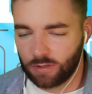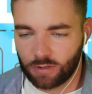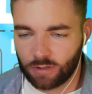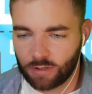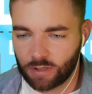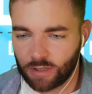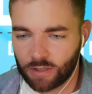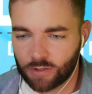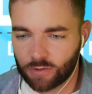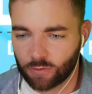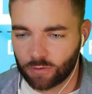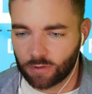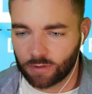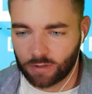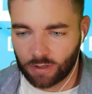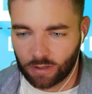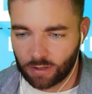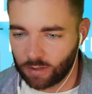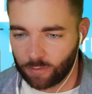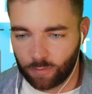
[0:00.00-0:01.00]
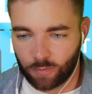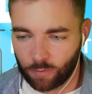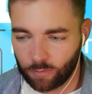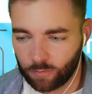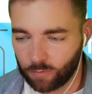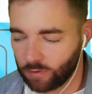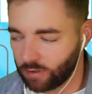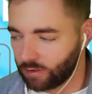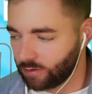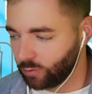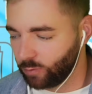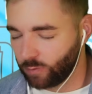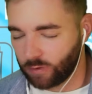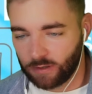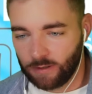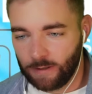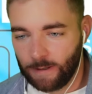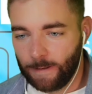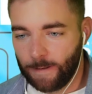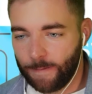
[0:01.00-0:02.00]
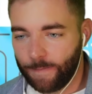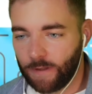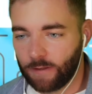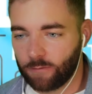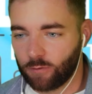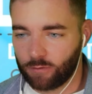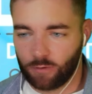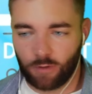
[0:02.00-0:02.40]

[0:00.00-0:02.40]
три, что ли, такая, по-моему, была сумма, вот,